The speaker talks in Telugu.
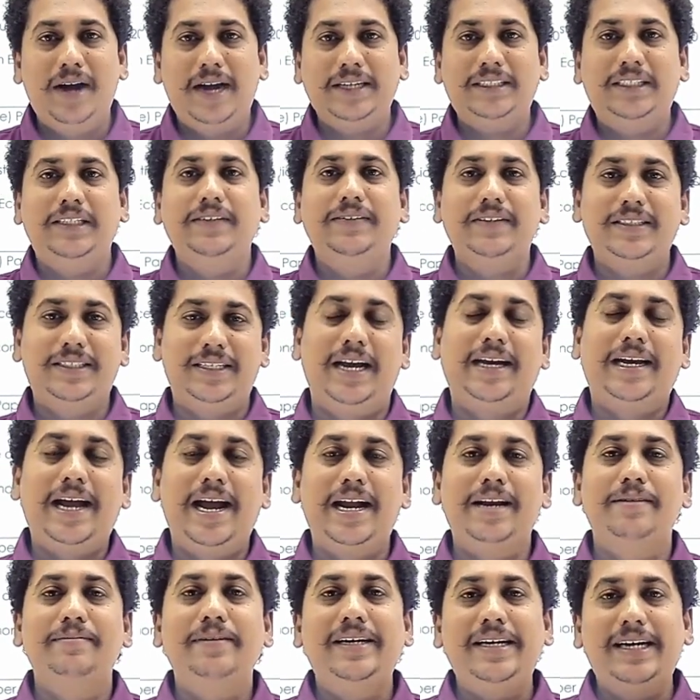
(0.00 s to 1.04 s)
అచీవర్స్
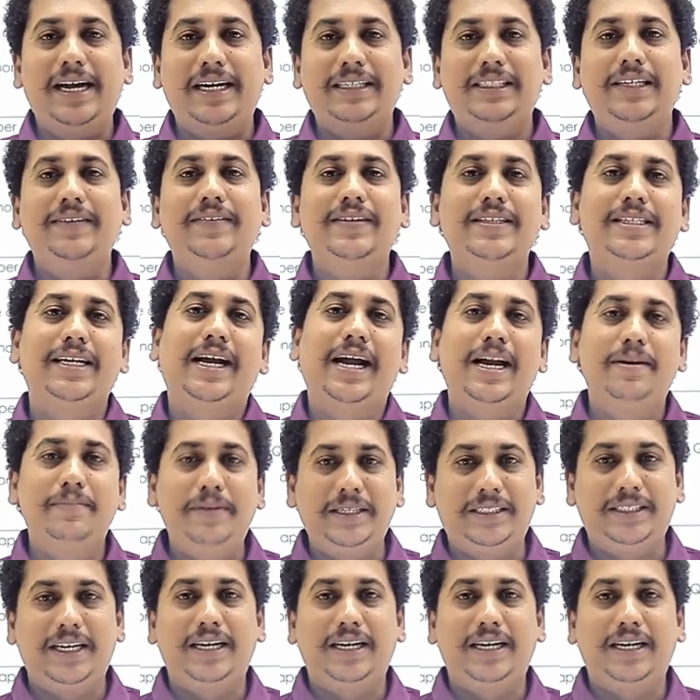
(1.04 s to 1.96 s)
అకాడమీ అచీవర్స్ అకాడమీ